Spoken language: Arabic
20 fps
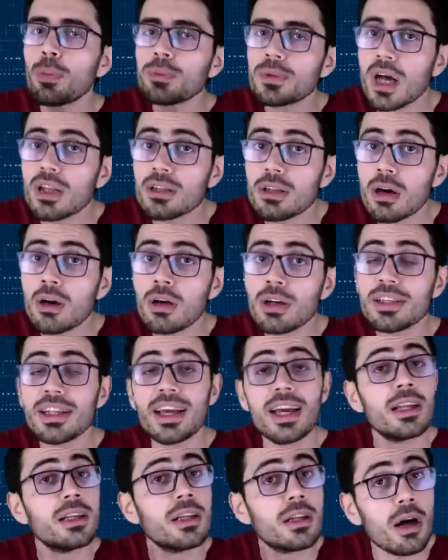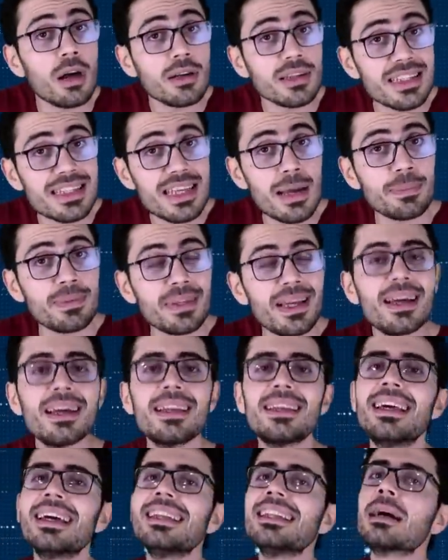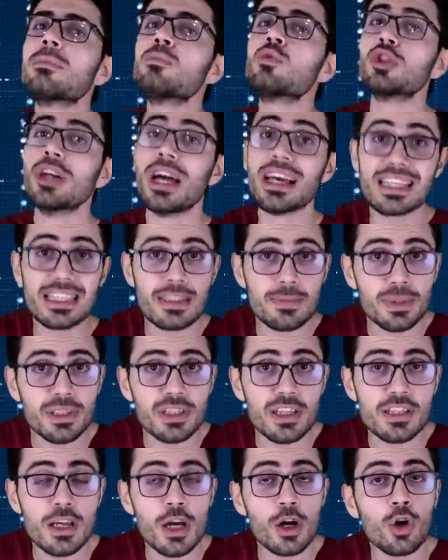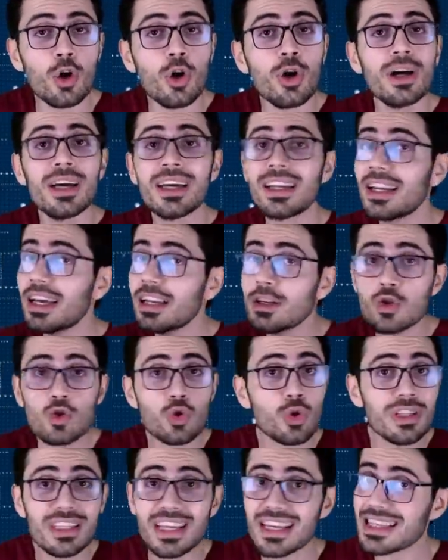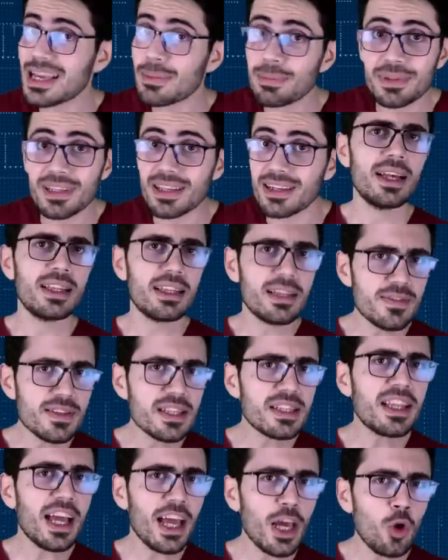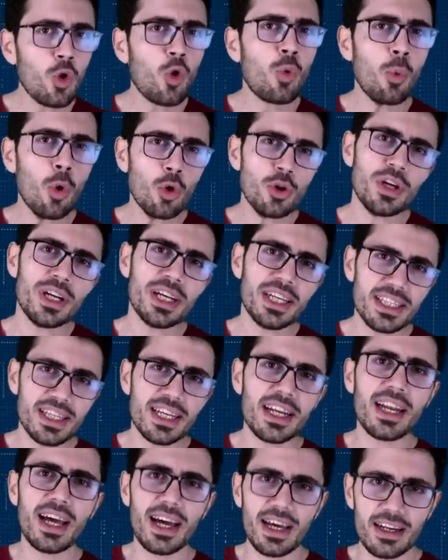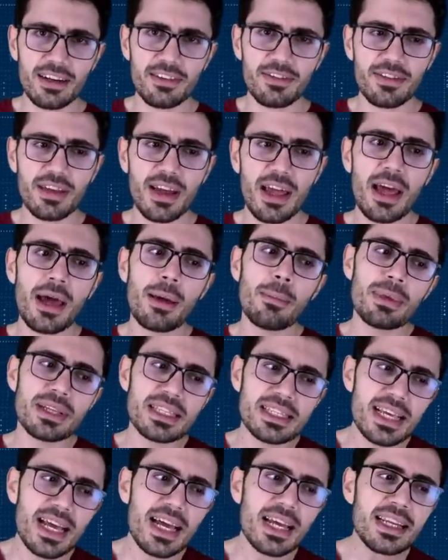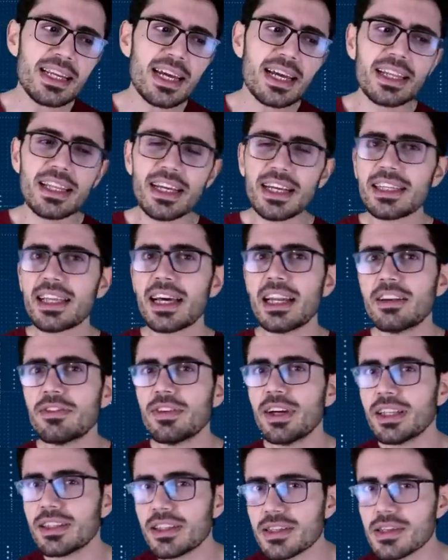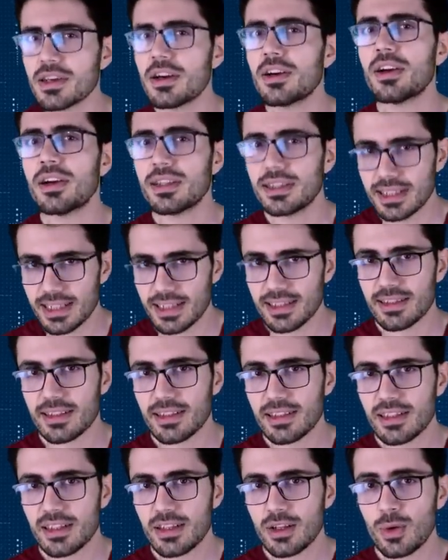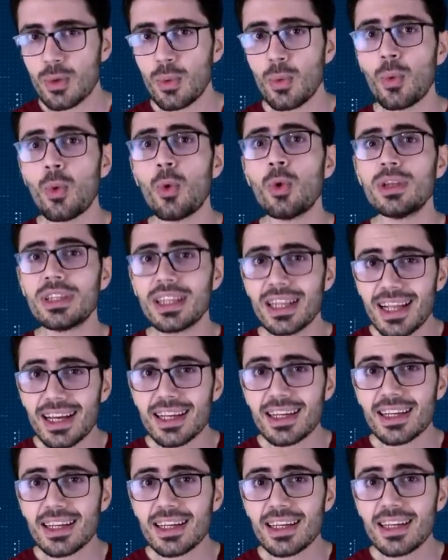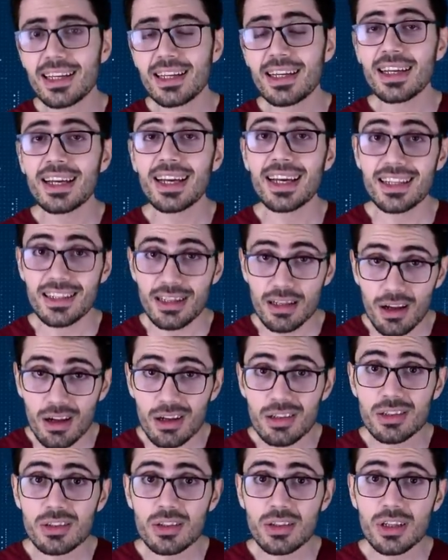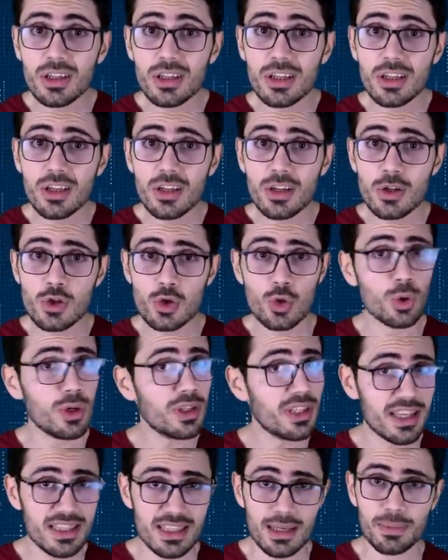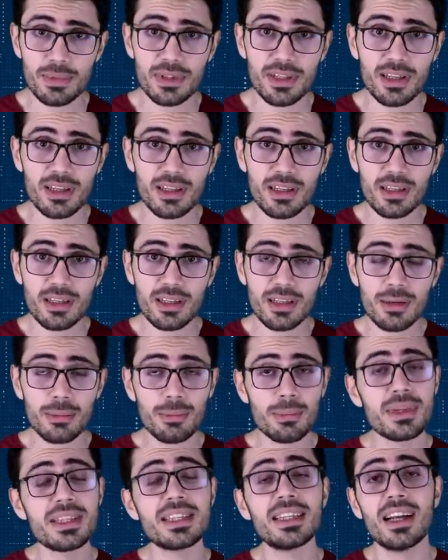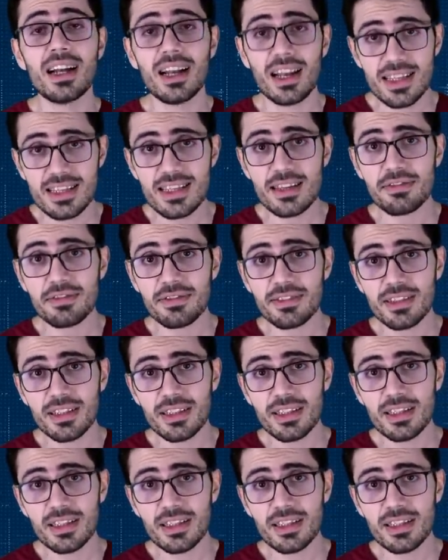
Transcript: وبتعتقد ان الارض ثابته لانك مش حاسس بالتسارع لان سرعتها ثابته التفسير ده حلو ومقنع جدا انا عارف بس يعني انا ضحكت عليك في حته صغيره قد كده وقلت لك ان الارض سرعتها ثابته بس للاسف